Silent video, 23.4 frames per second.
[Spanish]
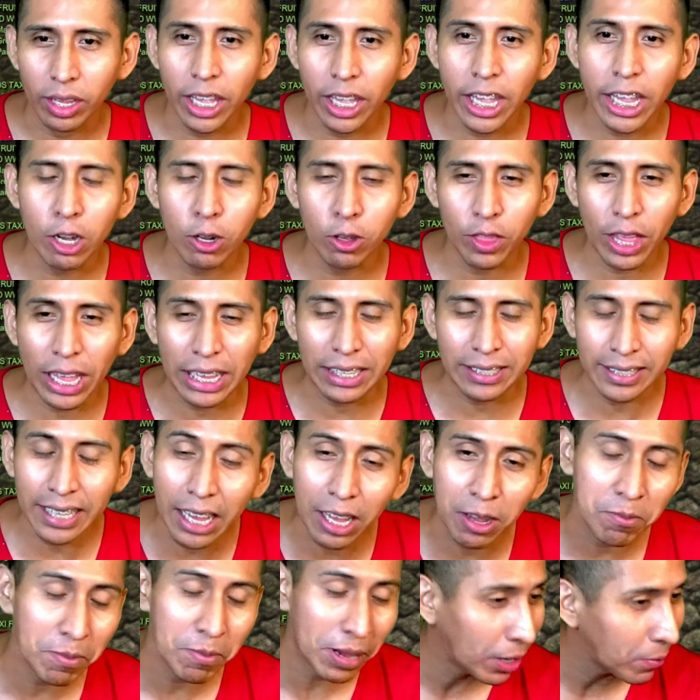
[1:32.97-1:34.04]
Y nos da
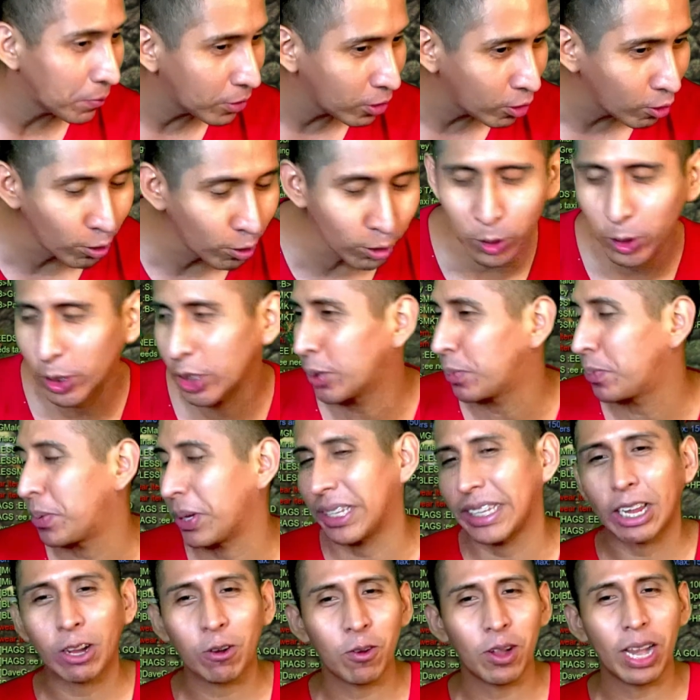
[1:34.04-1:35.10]
Zen. Maravilloso,
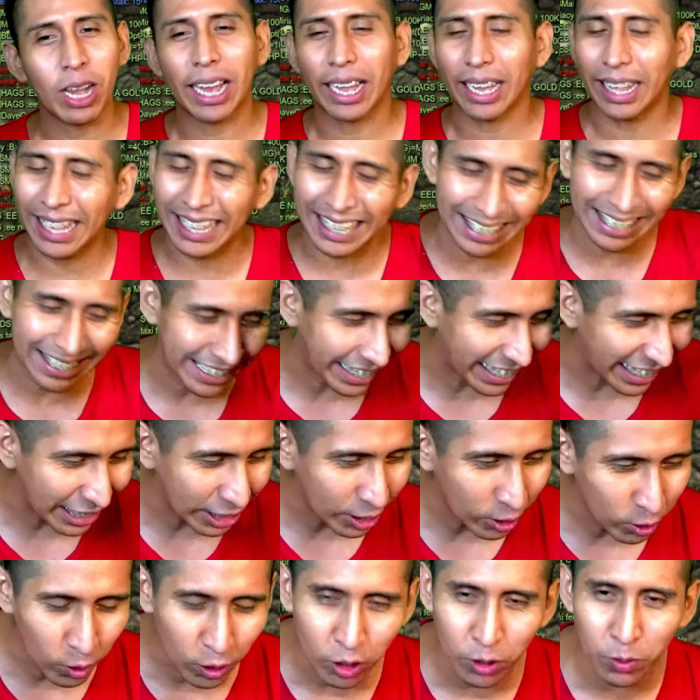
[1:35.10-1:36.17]
espectacular. Es que
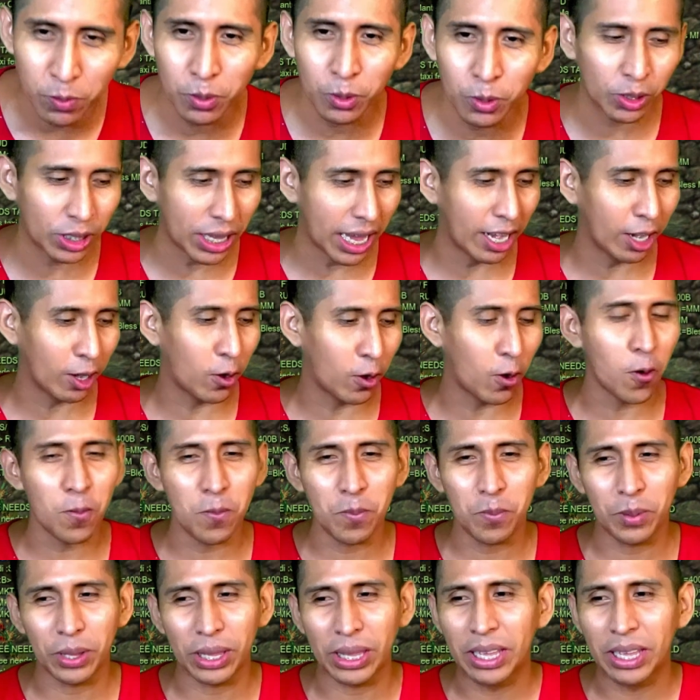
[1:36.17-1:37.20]
esto es brutal, compi.